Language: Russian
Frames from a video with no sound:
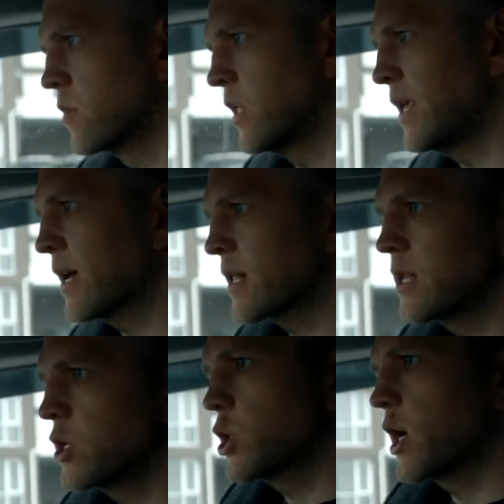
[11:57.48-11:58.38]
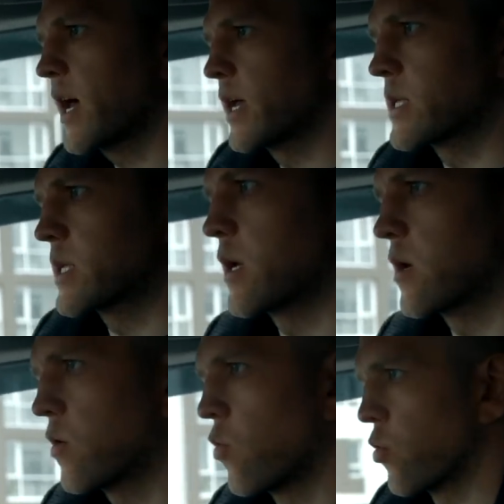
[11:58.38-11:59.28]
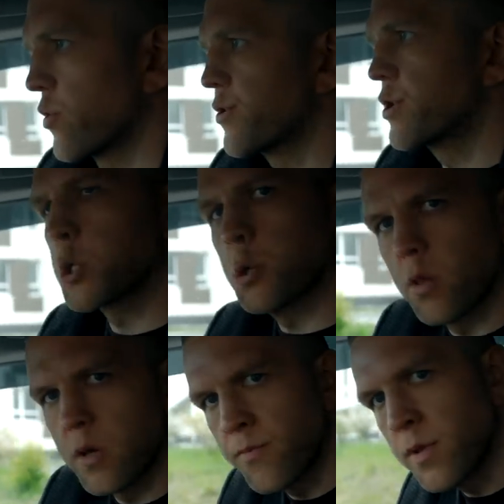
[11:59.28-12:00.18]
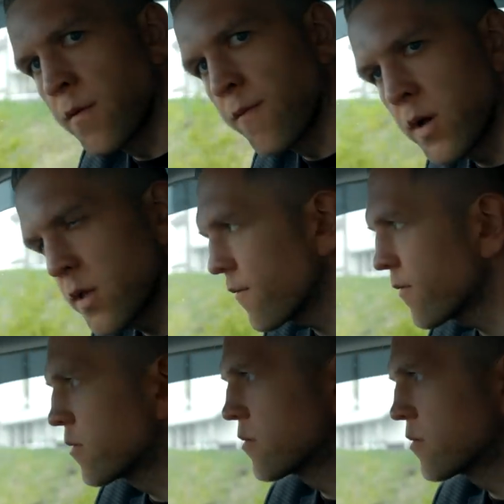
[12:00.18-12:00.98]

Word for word: не отличается от тяжелых минивенов